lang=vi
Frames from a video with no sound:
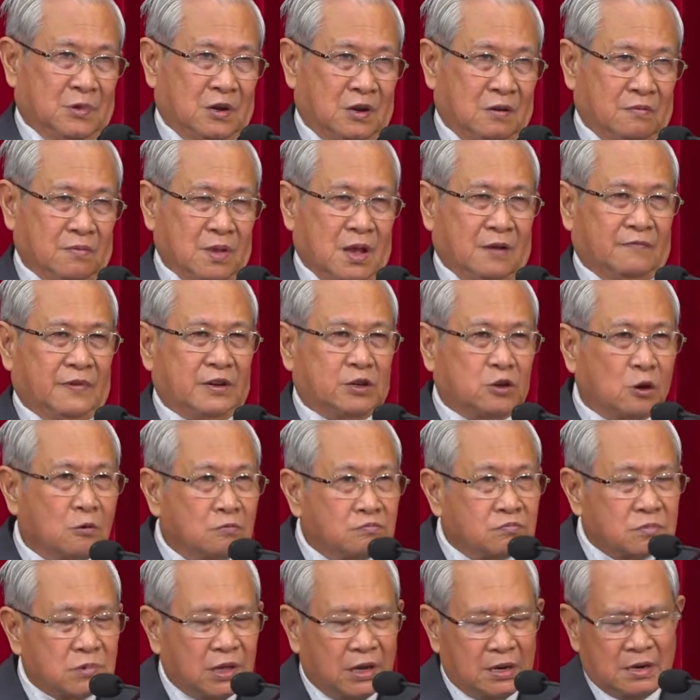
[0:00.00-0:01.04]
cơ đốc nhân phải
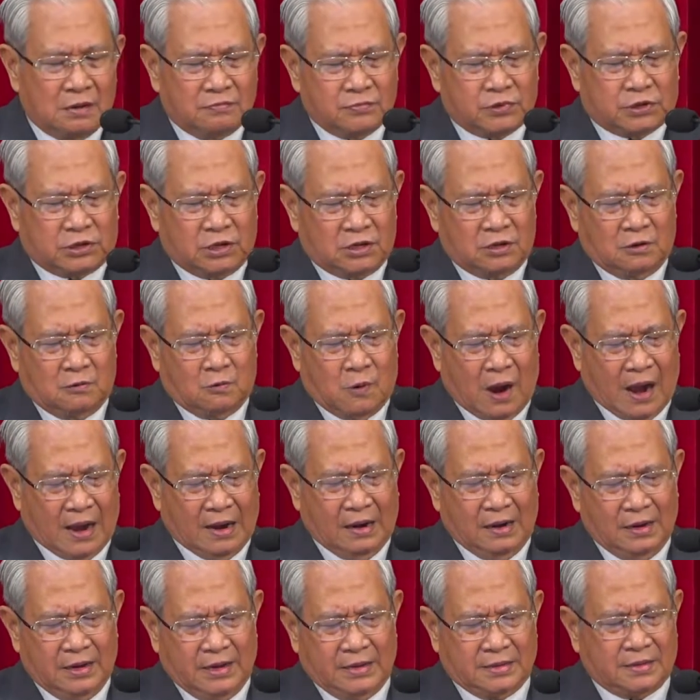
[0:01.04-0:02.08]
trung tín trong sự
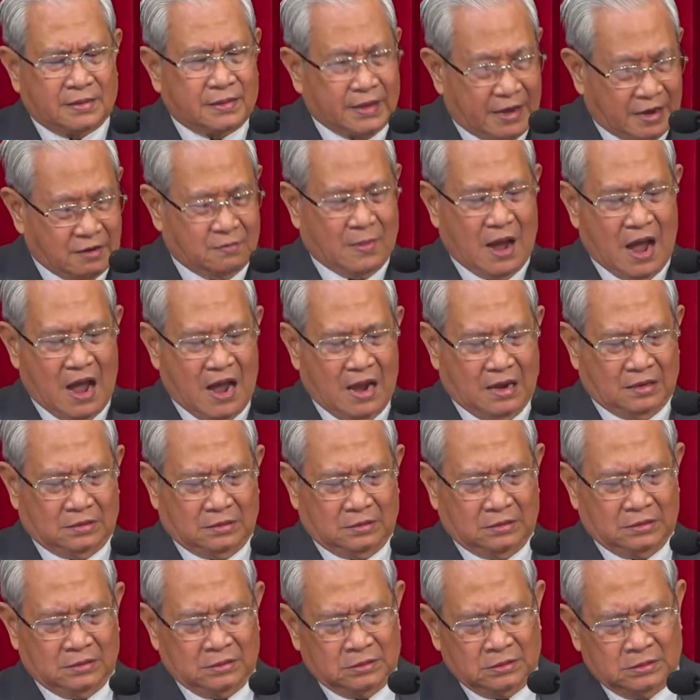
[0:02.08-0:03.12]
quản lý tiền
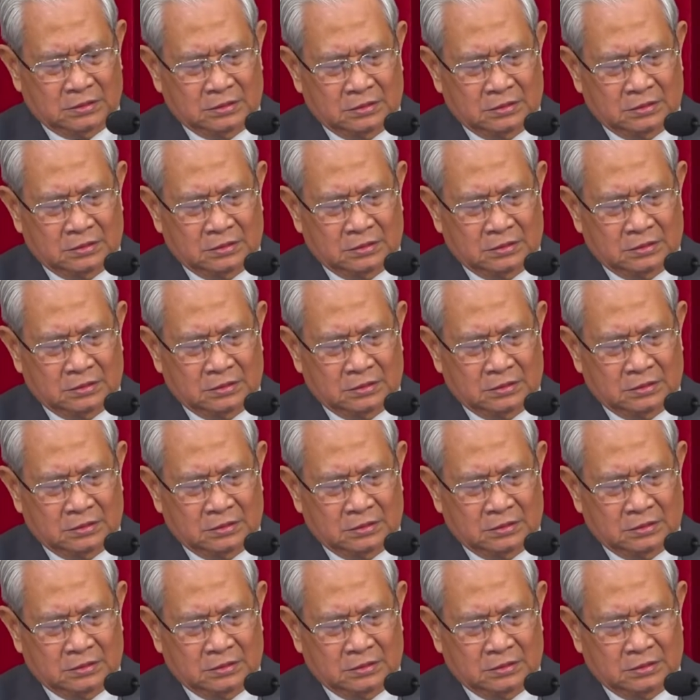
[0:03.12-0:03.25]
bạc,